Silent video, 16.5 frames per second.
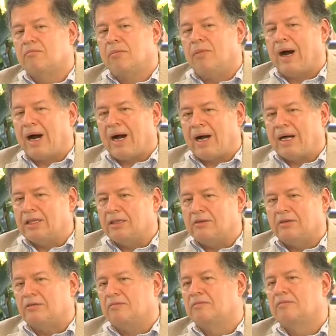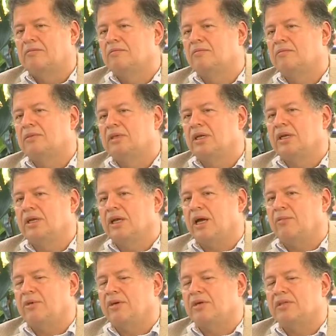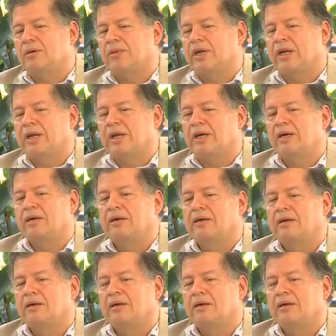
bajando, diríamos de esta manera,